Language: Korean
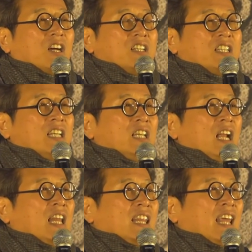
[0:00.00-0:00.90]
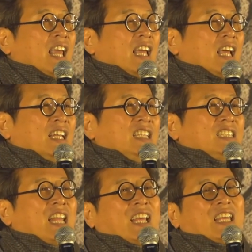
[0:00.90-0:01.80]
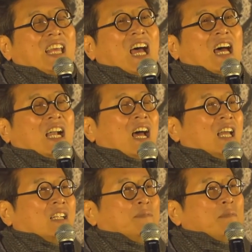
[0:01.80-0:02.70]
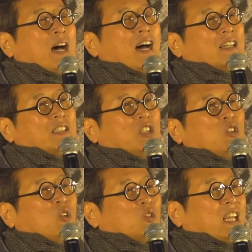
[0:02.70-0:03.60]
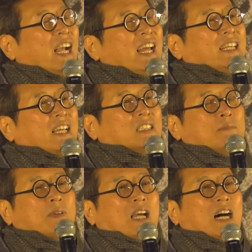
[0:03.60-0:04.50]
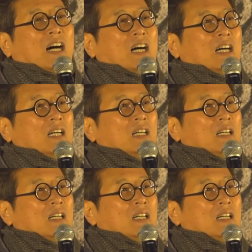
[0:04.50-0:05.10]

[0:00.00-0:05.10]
정치인한테 이 새끼야라는 말을 듣고 살아야 되겠습니까?